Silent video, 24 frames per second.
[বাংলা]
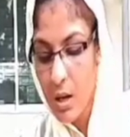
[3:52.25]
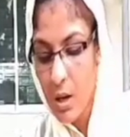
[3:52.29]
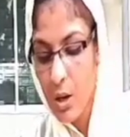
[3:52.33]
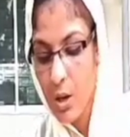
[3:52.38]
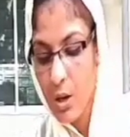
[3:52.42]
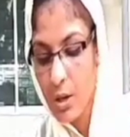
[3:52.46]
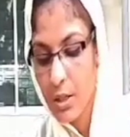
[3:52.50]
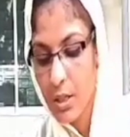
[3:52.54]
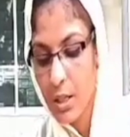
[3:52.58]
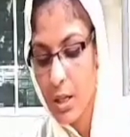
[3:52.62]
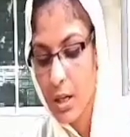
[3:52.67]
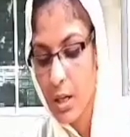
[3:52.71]

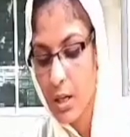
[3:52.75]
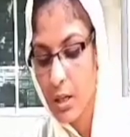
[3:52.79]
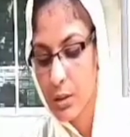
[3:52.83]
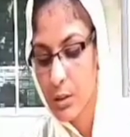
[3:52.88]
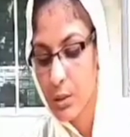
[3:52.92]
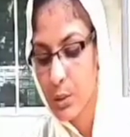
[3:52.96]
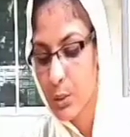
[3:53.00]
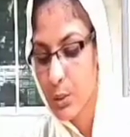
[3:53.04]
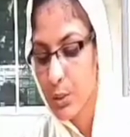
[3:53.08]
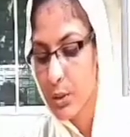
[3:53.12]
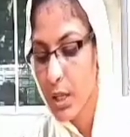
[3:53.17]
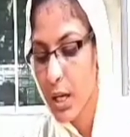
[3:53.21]
হঠাৎ
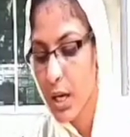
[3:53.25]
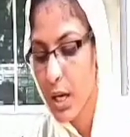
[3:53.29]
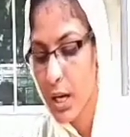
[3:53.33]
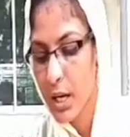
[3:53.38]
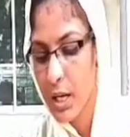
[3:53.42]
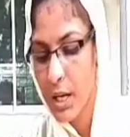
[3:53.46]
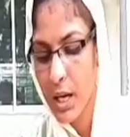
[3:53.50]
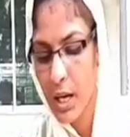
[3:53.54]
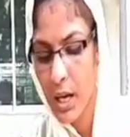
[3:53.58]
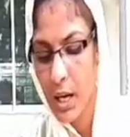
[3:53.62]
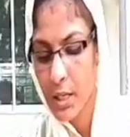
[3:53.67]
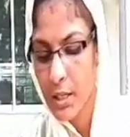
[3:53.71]

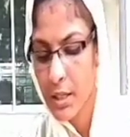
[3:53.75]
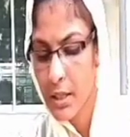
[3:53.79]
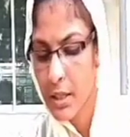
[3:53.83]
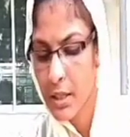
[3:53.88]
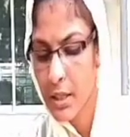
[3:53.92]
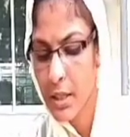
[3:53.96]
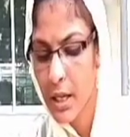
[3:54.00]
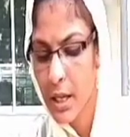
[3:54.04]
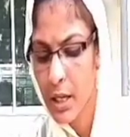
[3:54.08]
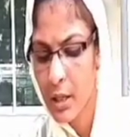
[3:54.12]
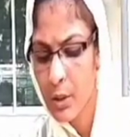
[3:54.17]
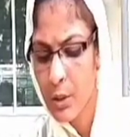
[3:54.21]
কোথায় হারিয়ে
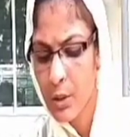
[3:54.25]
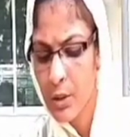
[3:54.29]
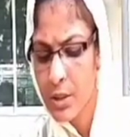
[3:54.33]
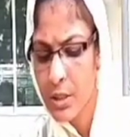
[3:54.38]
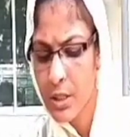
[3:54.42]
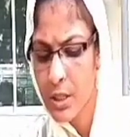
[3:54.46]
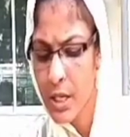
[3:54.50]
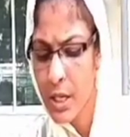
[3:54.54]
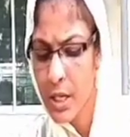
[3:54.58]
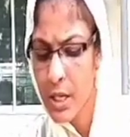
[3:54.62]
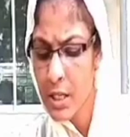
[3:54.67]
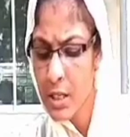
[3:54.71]
গেল
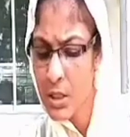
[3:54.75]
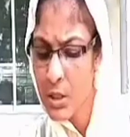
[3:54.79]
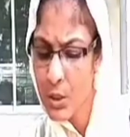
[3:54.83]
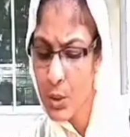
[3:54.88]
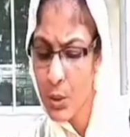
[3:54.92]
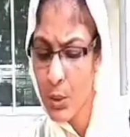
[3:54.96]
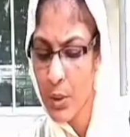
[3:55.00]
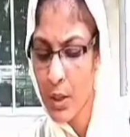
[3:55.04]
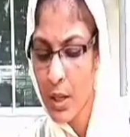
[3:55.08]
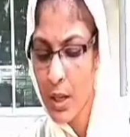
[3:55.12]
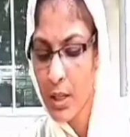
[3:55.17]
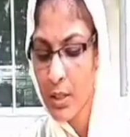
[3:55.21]
সেই
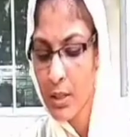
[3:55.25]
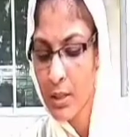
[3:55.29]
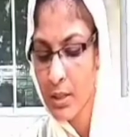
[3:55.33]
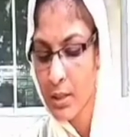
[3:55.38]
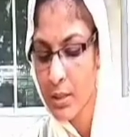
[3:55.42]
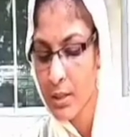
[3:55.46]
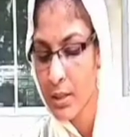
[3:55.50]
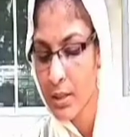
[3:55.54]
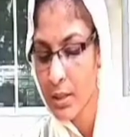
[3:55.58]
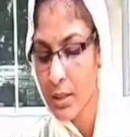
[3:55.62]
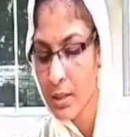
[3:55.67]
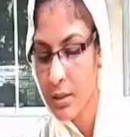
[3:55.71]
সোনালি
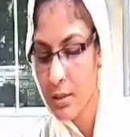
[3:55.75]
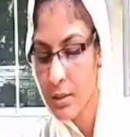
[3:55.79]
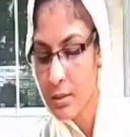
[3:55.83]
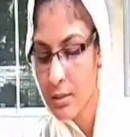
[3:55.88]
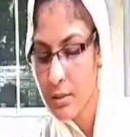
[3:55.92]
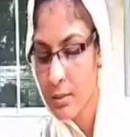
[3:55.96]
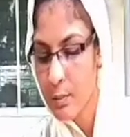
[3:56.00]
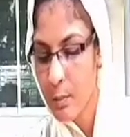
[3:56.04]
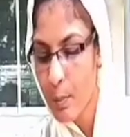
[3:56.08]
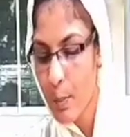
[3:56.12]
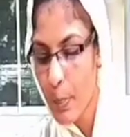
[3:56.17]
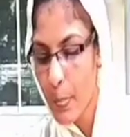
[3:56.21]
দিন
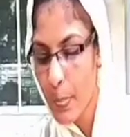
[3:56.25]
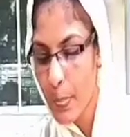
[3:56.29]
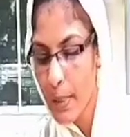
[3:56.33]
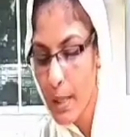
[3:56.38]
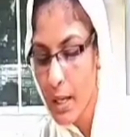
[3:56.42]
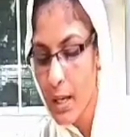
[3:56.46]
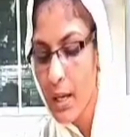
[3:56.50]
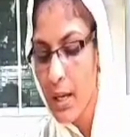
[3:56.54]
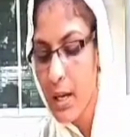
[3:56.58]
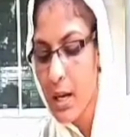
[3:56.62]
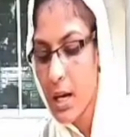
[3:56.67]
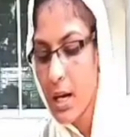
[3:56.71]

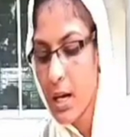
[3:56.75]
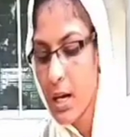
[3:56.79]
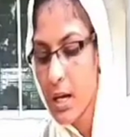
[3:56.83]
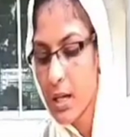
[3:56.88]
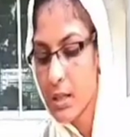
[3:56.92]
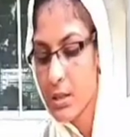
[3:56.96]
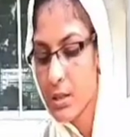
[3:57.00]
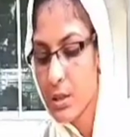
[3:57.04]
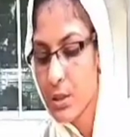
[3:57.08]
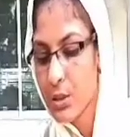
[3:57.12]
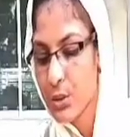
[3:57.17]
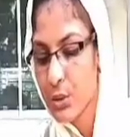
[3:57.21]

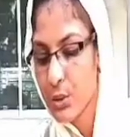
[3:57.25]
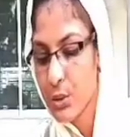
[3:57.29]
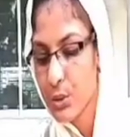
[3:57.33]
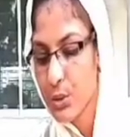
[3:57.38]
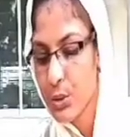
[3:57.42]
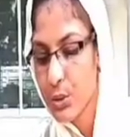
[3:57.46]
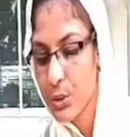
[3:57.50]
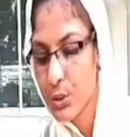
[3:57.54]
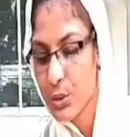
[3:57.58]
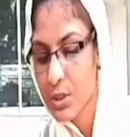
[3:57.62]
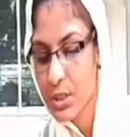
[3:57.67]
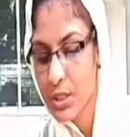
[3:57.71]
আজ
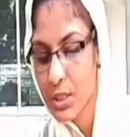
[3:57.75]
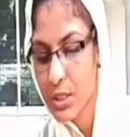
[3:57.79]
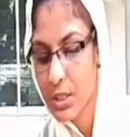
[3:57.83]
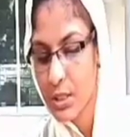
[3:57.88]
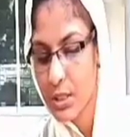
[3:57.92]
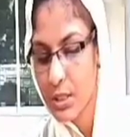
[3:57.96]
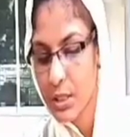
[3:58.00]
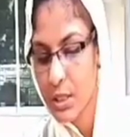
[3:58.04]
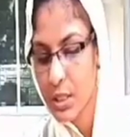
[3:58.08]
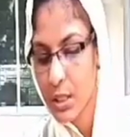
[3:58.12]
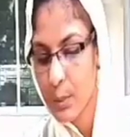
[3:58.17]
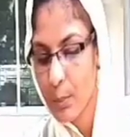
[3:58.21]
শুধু
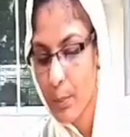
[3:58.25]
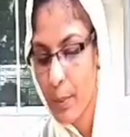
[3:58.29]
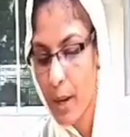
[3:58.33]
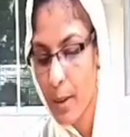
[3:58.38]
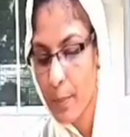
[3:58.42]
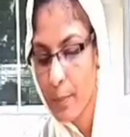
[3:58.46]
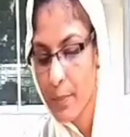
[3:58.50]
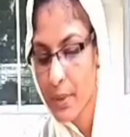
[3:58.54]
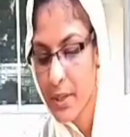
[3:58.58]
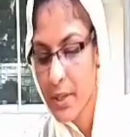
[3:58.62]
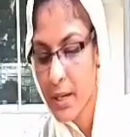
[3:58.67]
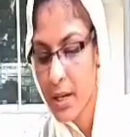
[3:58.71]
স্মৃতির
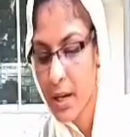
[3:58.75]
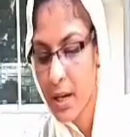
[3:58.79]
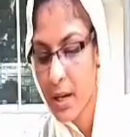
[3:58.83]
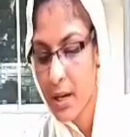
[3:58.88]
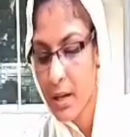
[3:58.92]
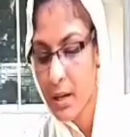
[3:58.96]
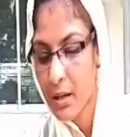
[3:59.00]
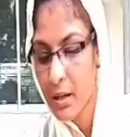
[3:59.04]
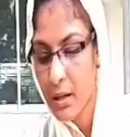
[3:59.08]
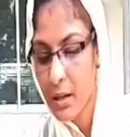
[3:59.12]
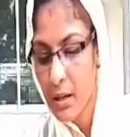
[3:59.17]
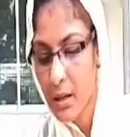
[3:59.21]

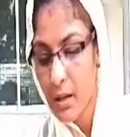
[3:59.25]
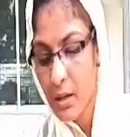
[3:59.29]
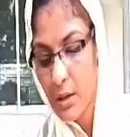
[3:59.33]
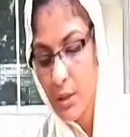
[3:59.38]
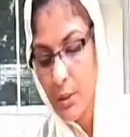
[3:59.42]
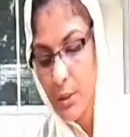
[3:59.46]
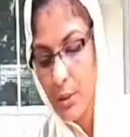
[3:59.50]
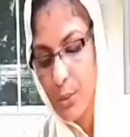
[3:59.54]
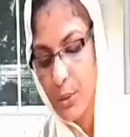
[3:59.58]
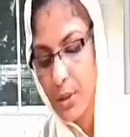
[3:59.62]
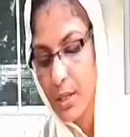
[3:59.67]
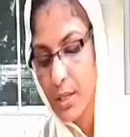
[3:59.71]
পাপিয়ায়
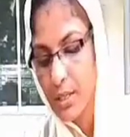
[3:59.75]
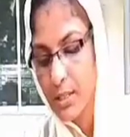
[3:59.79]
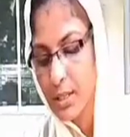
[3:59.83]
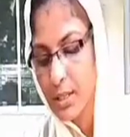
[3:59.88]
রয়ে